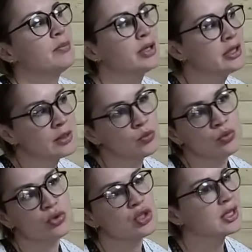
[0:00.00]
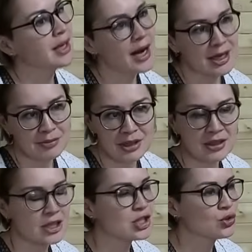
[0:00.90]
Поэтому уж как
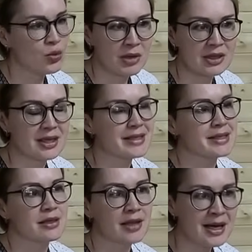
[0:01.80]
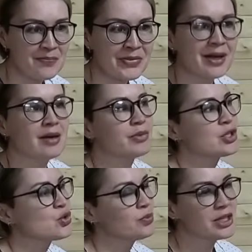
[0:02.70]
могла, что могла, сняла.
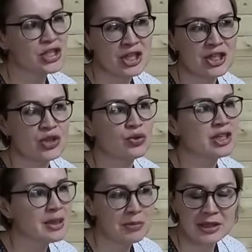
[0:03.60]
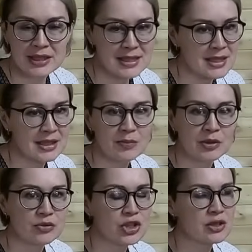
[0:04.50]
Прошу прощения, что неполноценный
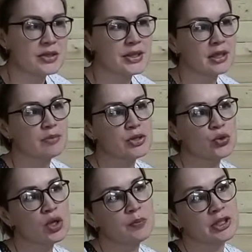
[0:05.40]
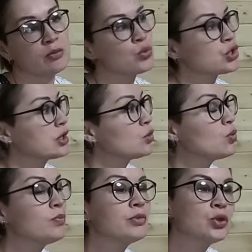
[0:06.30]
получился обзор, потому что ну,
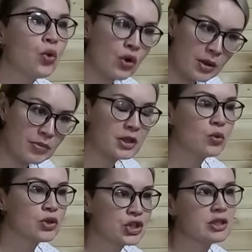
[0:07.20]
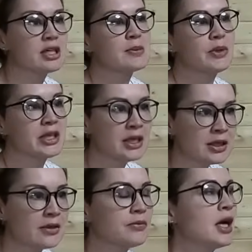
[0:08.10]
много было очень
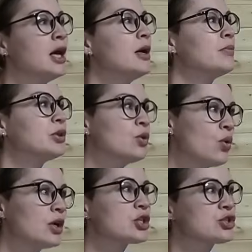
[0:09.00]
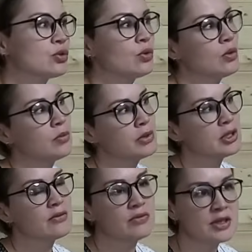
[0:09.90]
экспонентов, много что
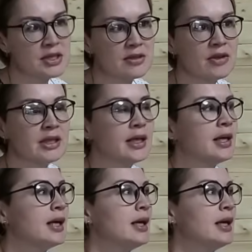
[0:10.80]
было выставлено.